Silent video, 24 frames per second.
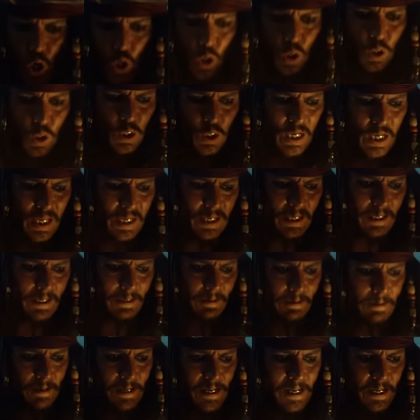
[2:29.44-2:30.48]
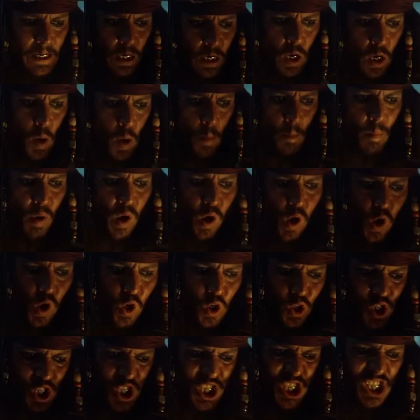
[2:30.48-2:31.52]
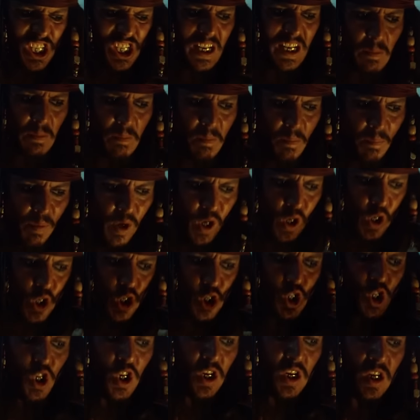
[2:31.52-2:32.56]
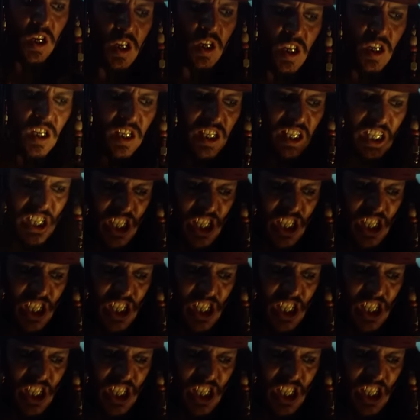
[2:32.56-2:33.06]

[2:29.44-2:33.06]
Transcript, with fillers: слова, а, мы их не узнаем в речи.